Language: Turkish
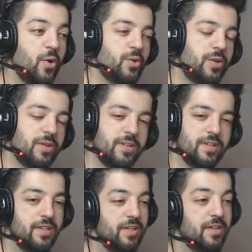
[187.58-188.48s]
Yok.
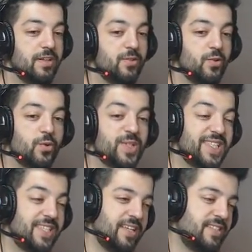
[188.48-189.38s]
Yok
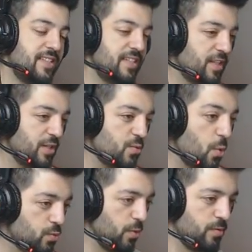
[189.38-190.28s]
kesinlikle
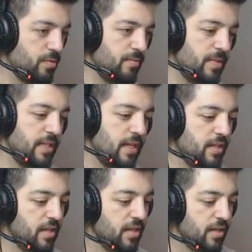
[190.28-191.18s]
çok zor.
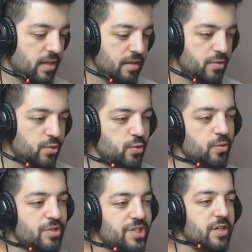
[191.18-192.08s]
Hani
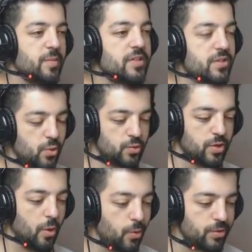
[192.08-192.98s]
şunun çıkması çok
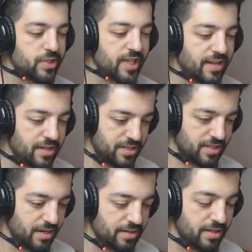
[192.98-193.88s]
zor. 12 tane
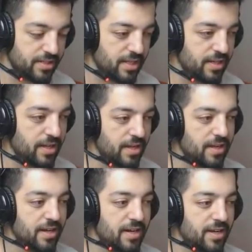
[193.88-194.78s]
açtık arkadaşlar.
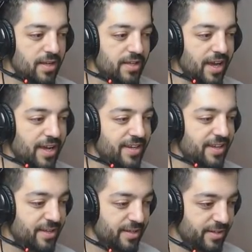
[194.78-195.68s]

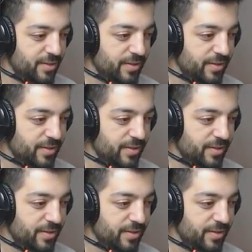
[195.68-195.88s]
Yani